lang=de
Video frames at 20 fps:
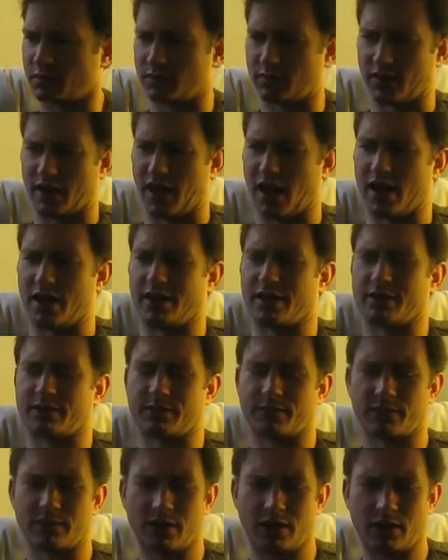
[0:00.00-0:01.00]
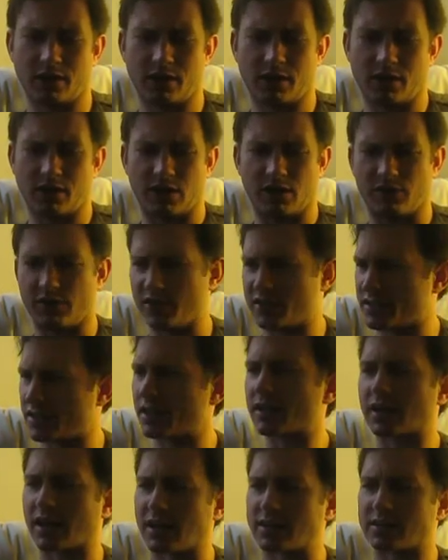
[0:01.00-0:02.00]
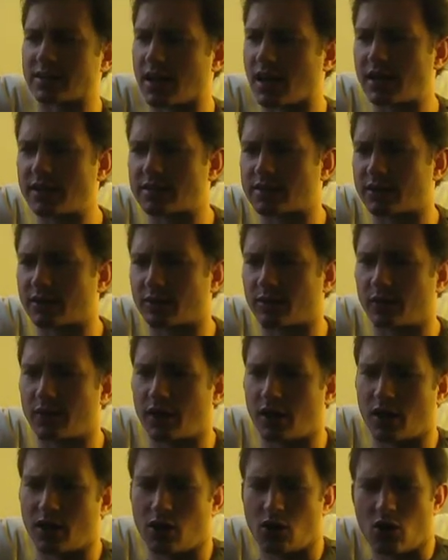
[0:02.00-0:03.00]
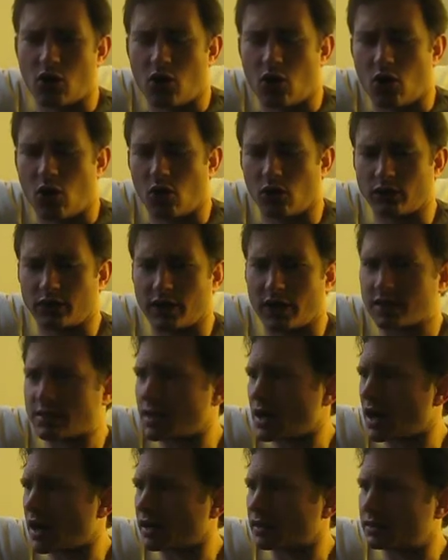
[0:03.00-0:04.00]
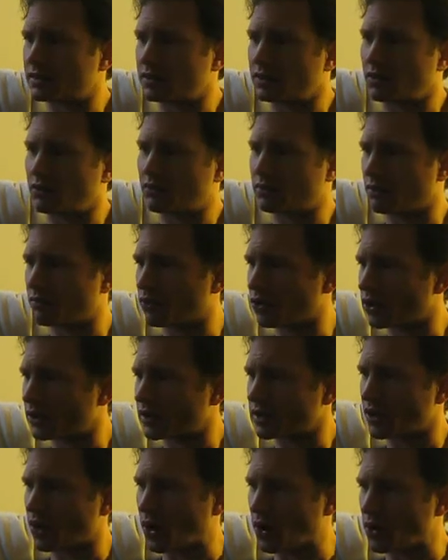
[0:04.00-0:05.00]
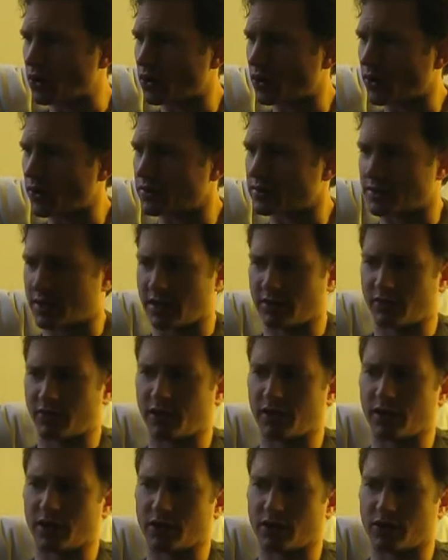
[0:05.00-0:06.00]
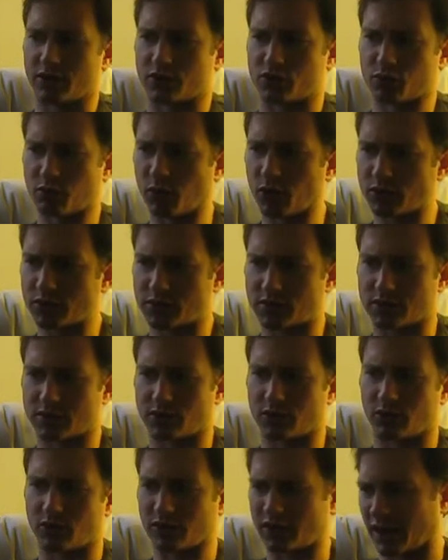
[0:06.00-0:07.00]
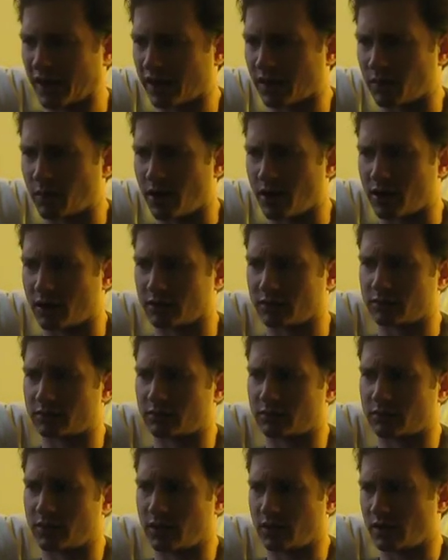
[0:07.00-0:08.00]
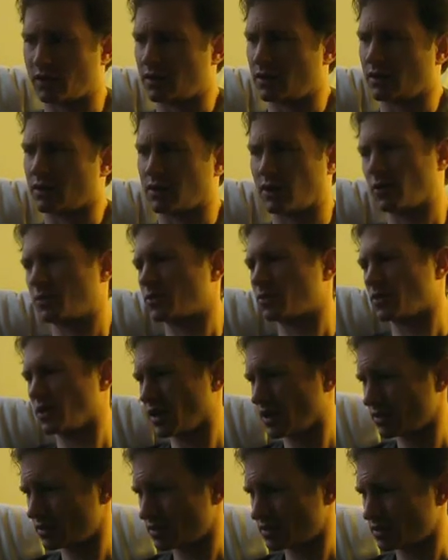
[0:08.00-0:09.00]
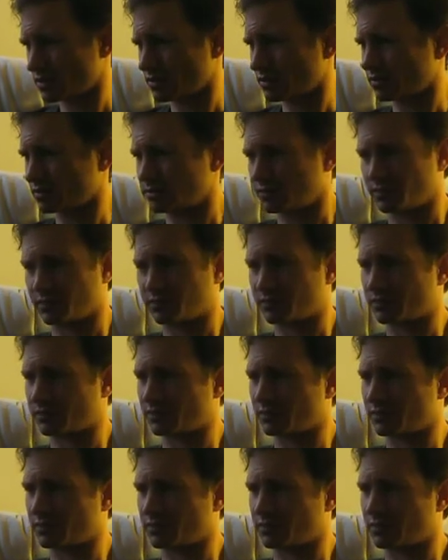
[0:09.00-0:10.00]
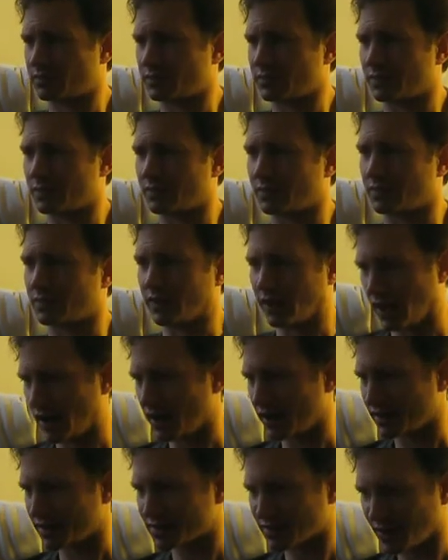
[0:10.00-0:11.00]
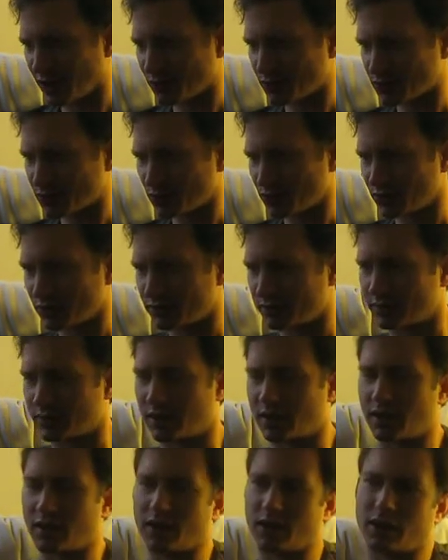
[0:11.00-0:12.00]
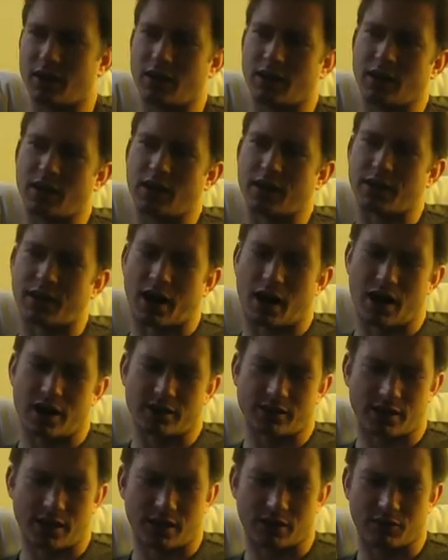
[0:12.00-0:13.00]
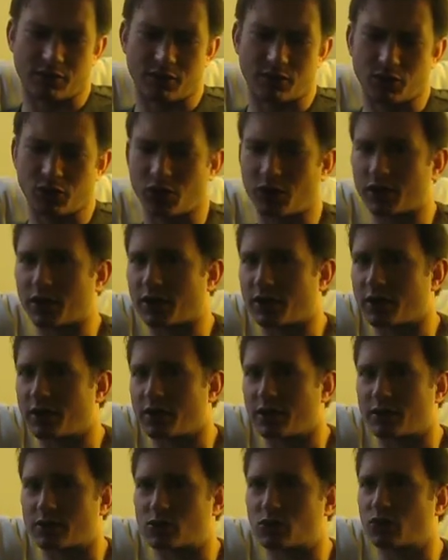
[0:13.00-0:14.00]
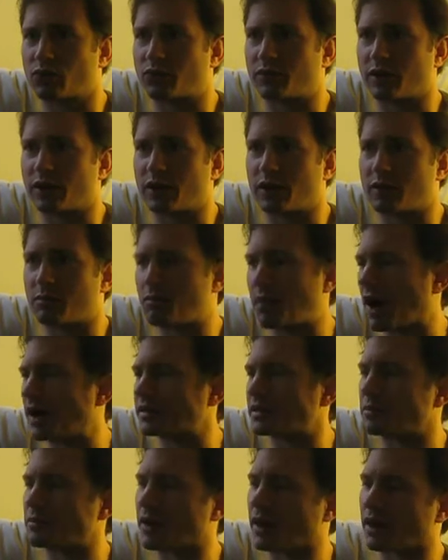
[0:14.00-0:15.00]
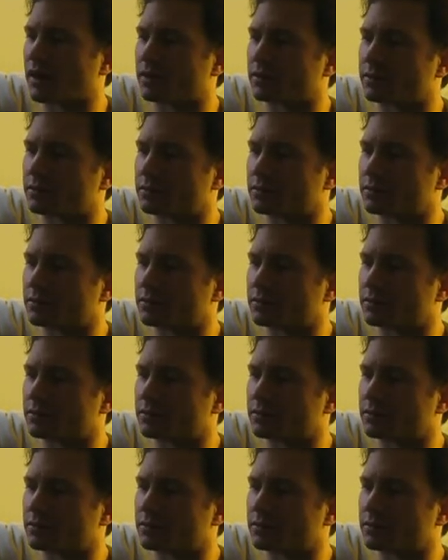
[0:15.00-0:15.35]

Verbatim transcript: Nein, wir sind ganz leise. Und er sagt, wir würden auch sehr viel Schmutz und Dreck machen. Glaubst du das? Ja, das glaubst du? Ja, er sagt, wir würden zu viel Party machen